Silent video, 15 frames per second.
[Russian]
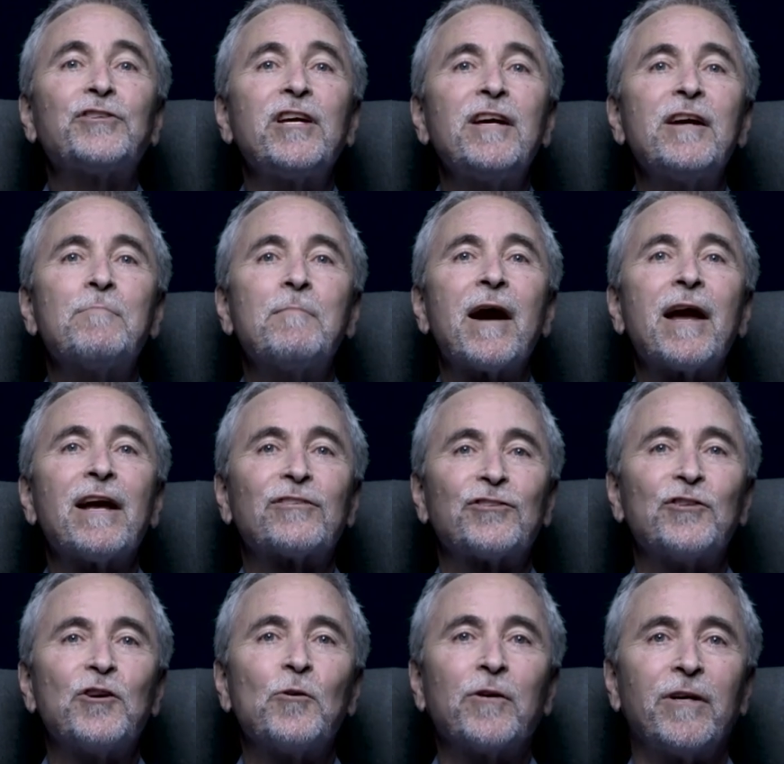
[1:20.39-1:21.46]
Махеш
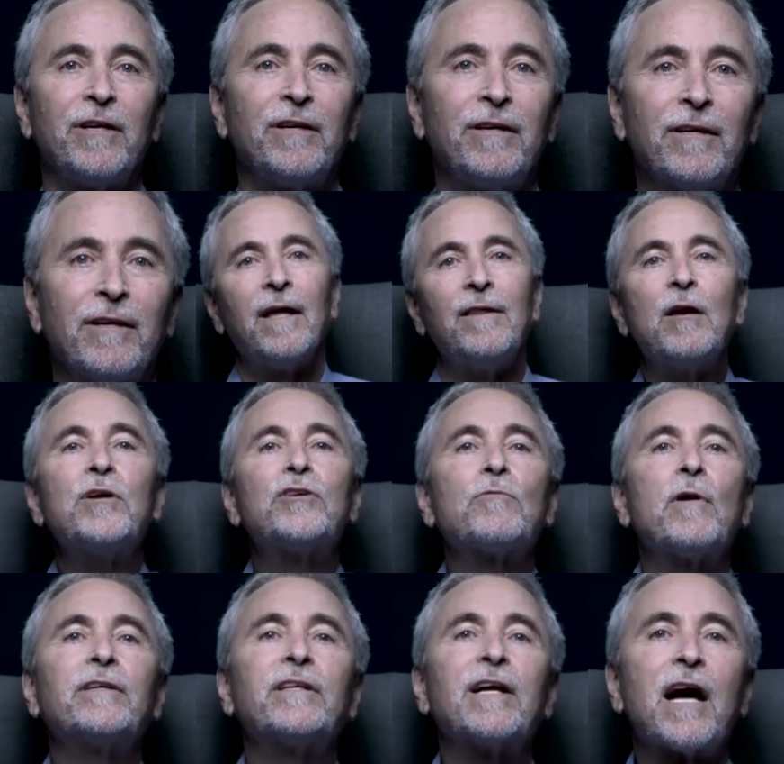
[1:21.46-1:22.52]
Йоги. А
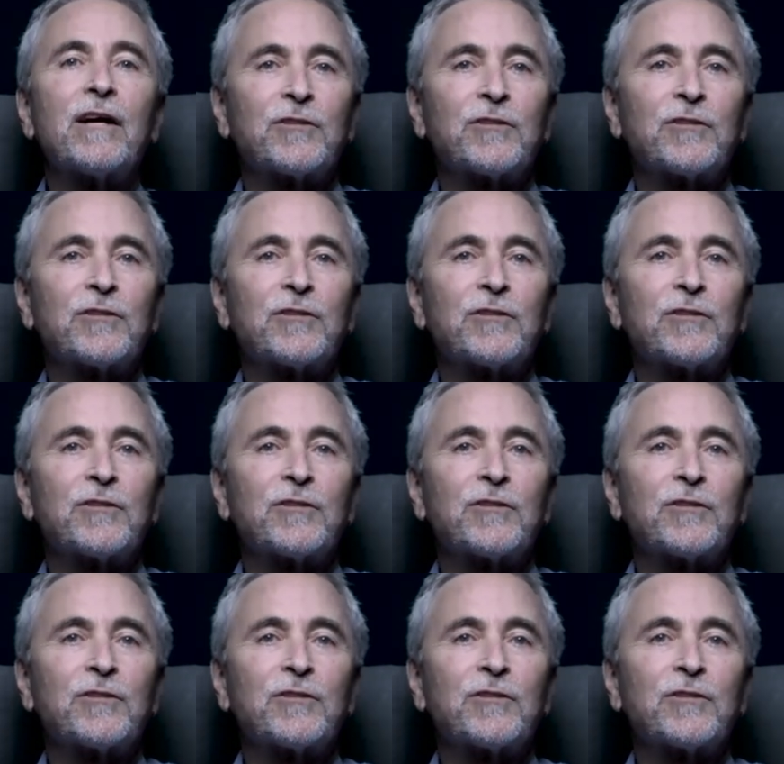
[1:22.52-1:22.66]
затем мы